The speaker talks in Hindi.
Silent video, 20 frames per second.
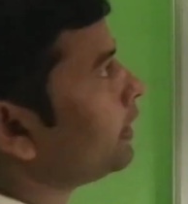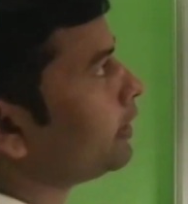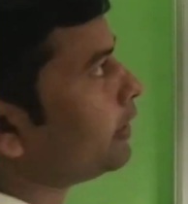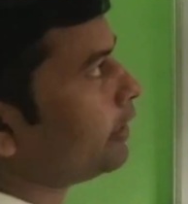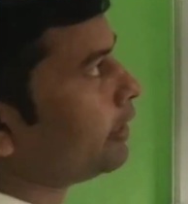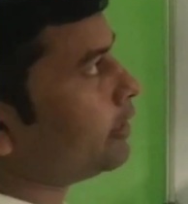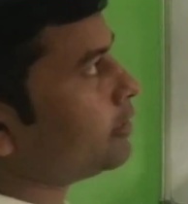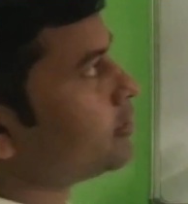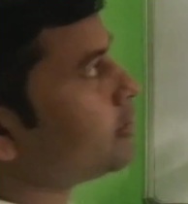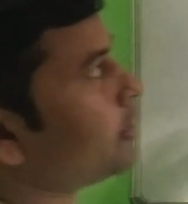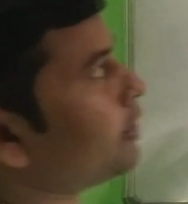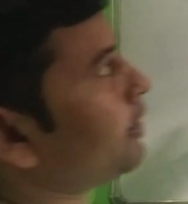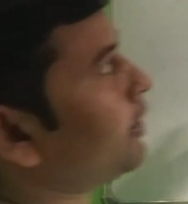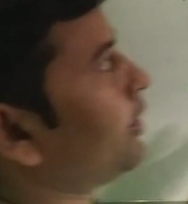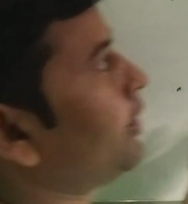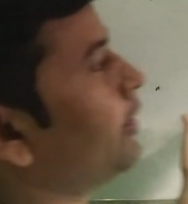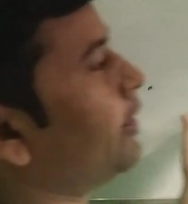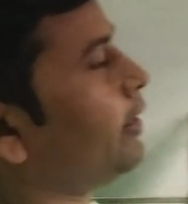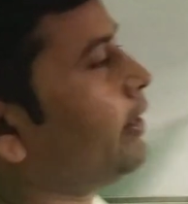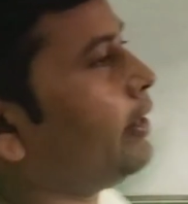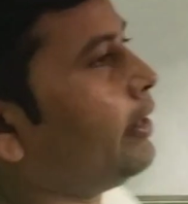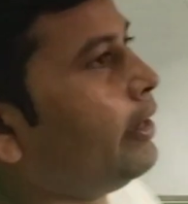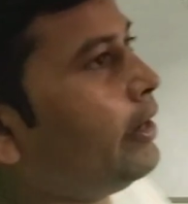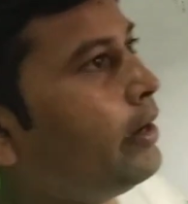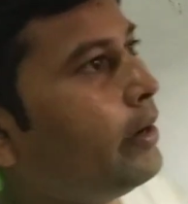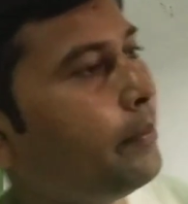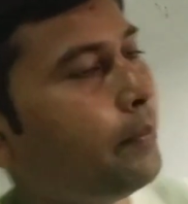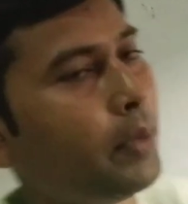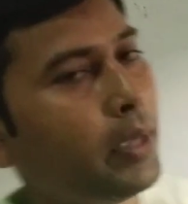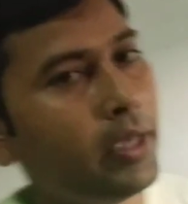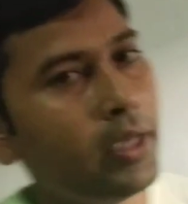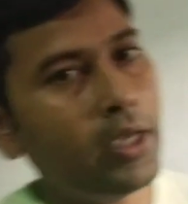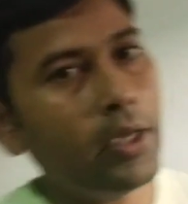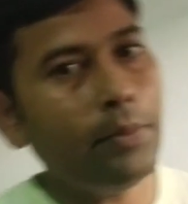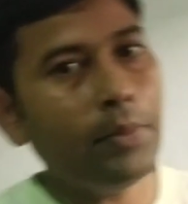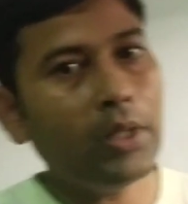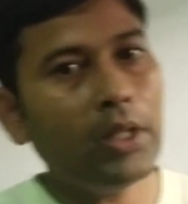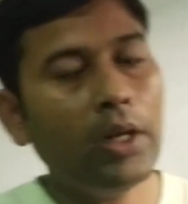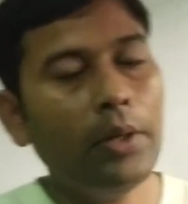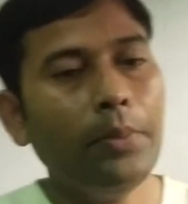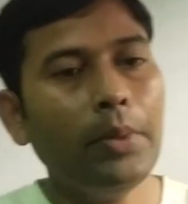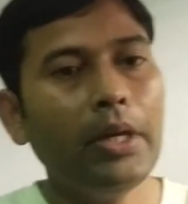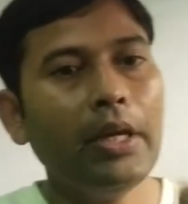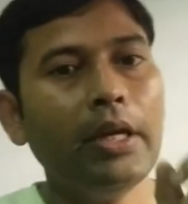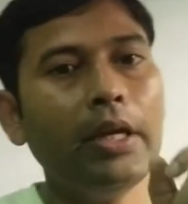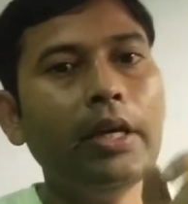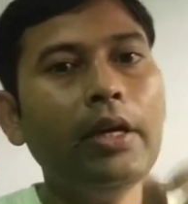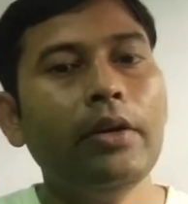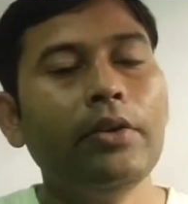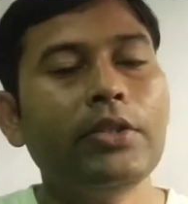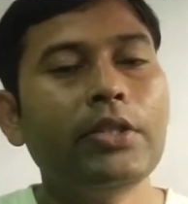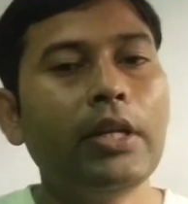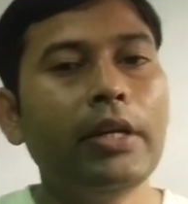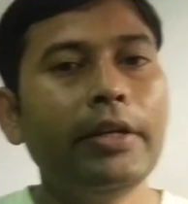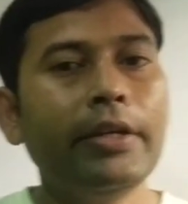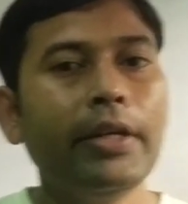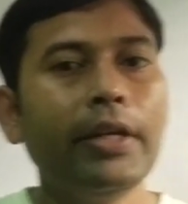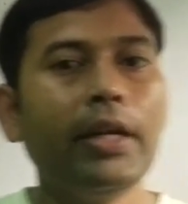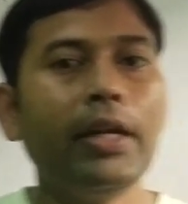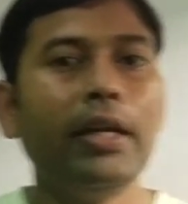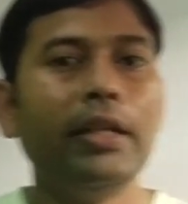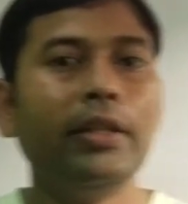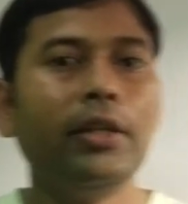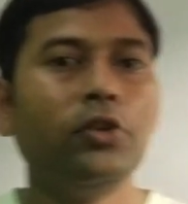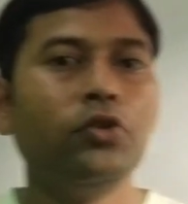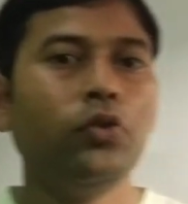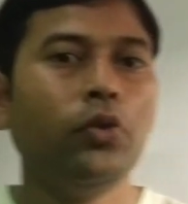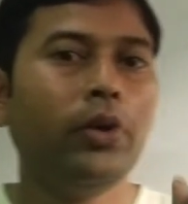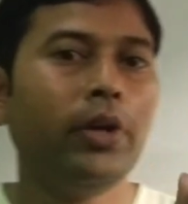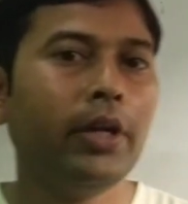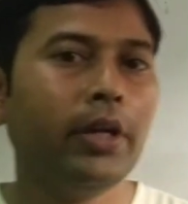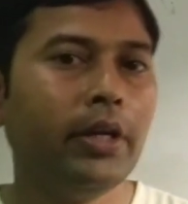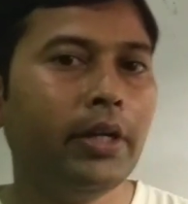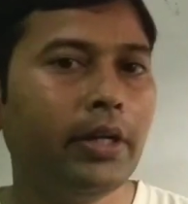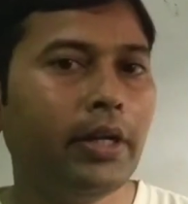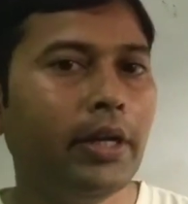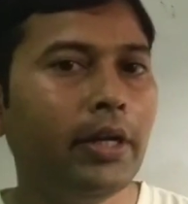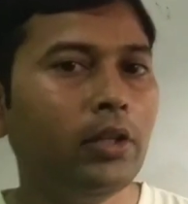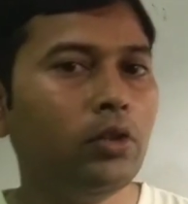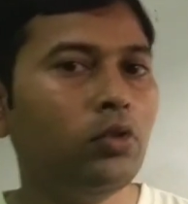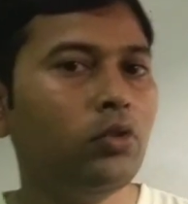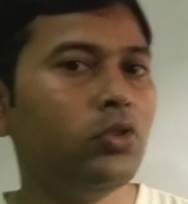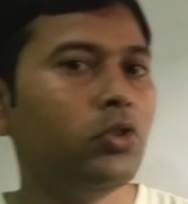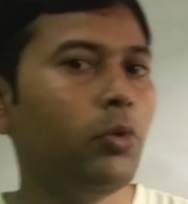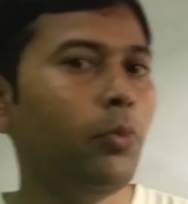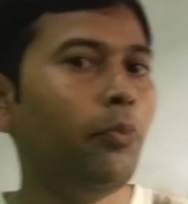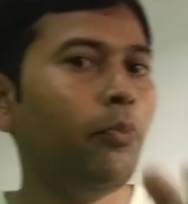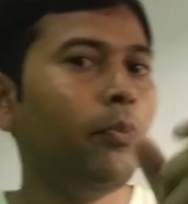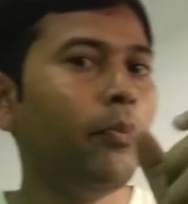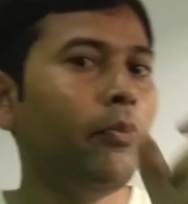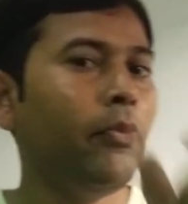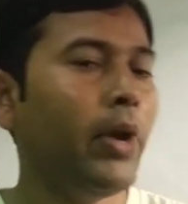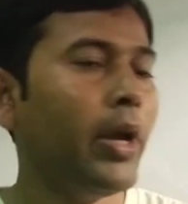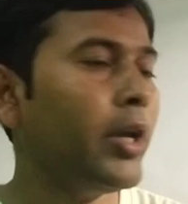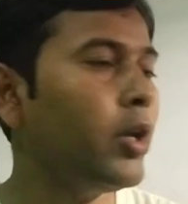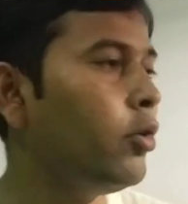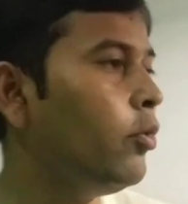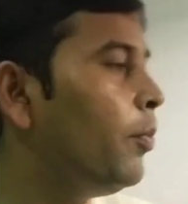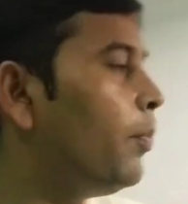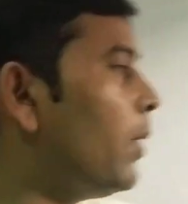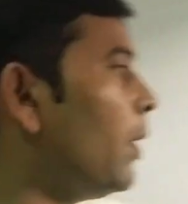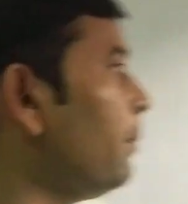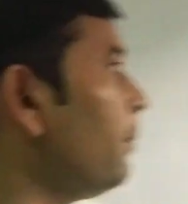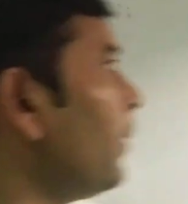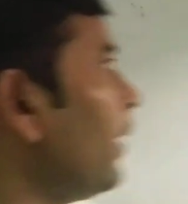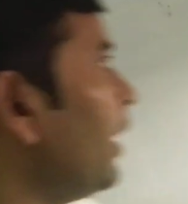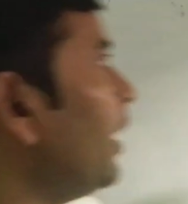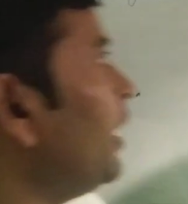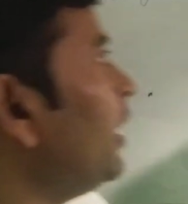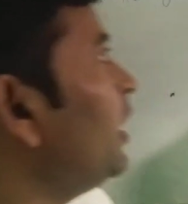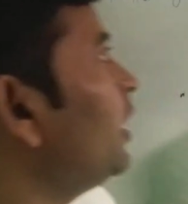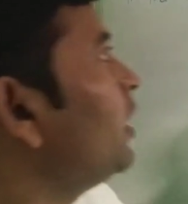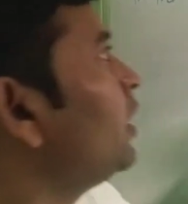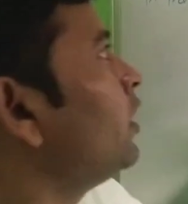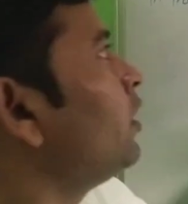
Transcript: क्या कहना चाह रहे हैं यहाँ पे कि मतलब एयर सिलेंडर के अंदर जो एयर है तो जो वैक्यूम पंप है